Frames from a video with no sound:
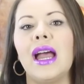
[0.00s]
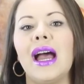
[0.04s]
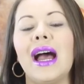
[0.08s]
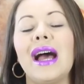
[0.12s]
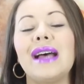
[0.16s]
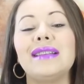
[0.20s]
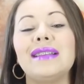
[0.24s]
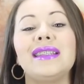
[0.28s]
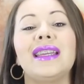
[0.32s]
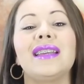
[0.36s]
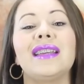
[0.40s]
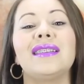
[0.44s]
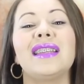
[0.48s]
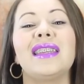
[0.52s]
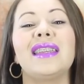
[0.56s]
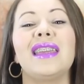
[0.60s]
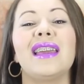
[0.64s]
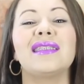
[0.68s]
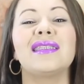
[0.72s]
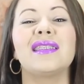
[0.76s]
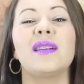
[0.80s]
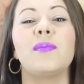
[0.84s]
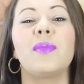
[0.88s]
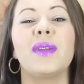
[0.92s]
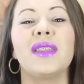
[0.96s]
Así que si
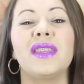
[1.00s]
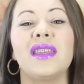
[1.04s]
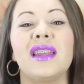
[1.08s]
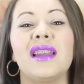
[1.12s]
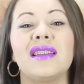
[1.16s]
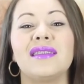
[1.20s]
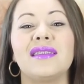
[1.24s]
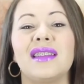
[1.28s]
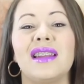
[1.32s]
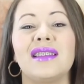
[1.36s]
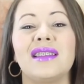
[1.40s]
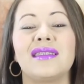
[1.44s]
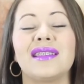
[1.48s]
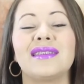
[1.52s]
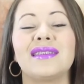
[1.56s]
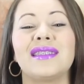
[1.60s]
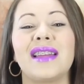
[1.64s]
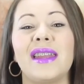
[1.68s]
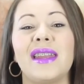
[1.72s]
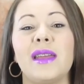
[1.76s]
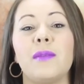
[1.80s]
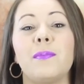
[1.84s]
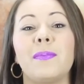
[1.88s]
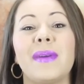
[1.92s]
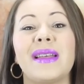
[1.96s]
quieres aprender a hacer estas
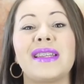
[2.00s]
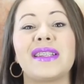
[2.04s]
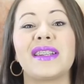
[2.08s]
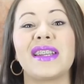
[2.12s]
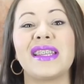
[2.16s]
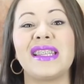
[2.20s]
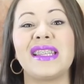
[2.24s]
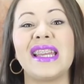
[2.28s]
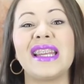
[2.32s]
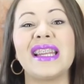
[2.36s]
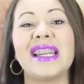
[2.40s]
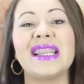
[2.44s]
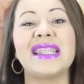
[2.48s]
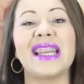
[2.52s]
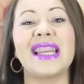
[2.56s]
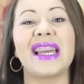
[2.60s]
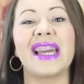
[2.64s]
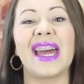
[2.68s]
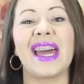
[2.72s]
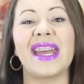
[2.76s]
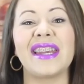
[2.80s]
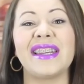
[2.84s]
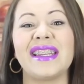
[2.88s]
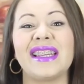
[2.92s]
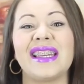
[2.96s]
arepas rellenas de
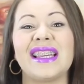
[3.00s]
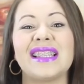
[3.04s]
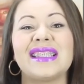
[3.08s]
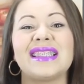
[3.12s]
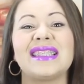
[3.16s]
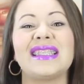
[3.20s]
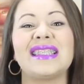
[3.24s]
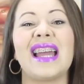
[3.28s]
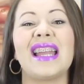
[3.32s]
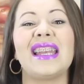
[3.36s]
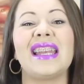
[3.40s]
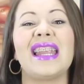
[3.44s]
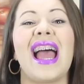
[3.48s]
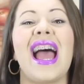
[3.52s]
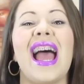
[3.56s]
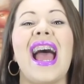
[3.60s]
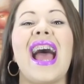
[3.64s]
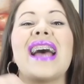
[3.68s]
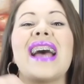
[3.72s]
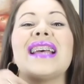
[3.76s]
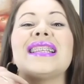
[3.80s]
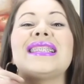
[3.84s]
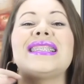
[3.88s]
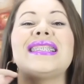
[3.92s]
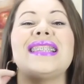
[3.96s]
carne que están
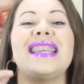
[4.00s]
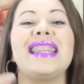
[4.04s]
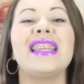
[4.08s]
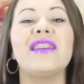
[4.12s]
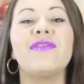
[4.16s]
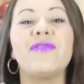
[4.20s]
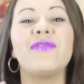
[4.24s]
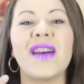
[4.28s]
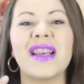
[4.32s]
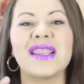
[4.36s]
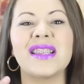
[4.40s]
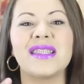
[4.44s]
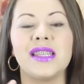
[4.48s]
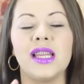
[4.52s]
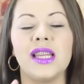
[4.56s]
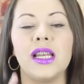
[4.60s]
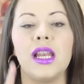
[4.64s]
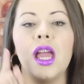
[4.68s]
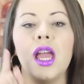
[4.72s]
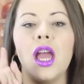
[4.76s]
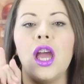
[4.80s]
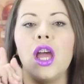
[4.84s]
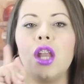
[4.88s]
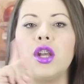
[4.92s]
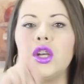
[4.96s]
así de fácil,